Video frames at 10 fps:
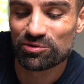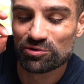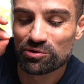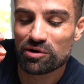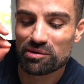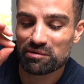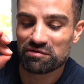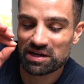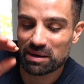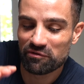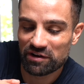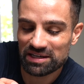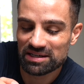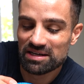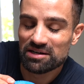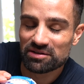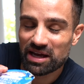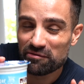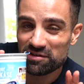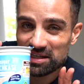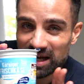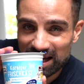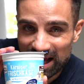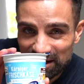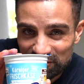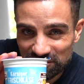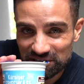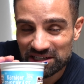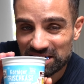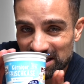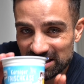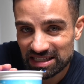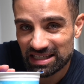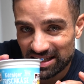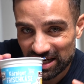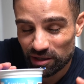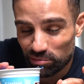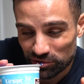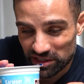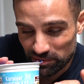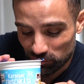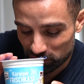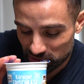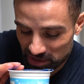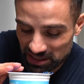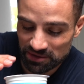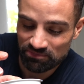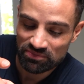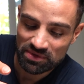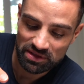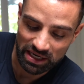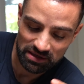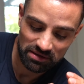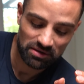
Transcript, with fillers: nur 0,4 Gramm Fett und da haben wir hier allein schon eine richtig geile Proteinbombe mit. Dann